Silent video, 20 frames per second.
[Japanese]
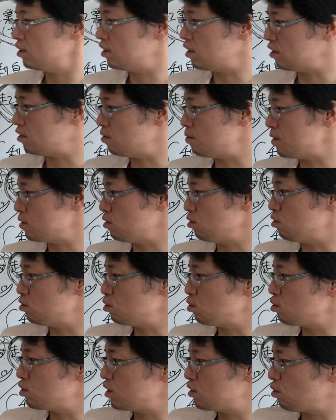例えば
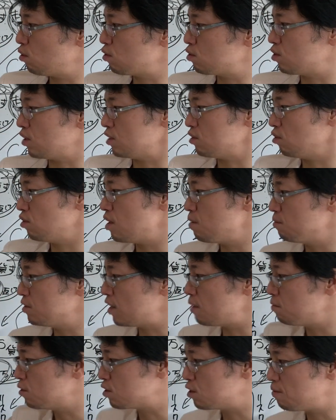ジョージ・ソロスとかその辺も
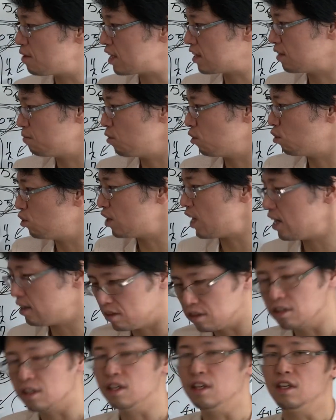全部含まれて、もうこの
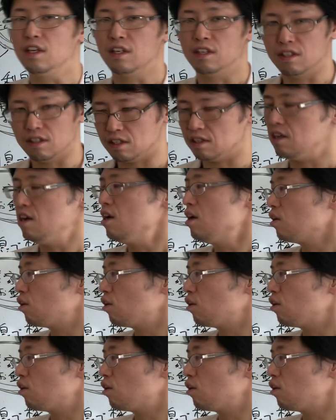辺、うん。